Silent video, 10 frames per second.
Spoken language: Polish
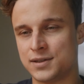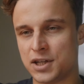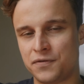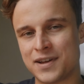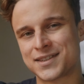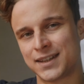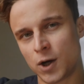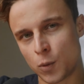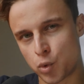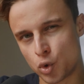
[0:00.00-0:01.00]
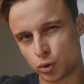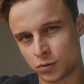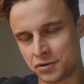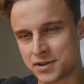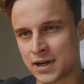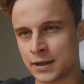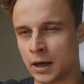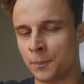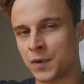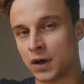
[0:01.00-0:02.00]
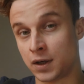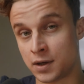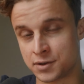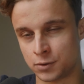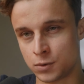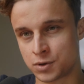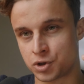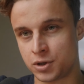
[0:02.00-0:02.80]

ze świeckiego punktu widzenia Chrystus,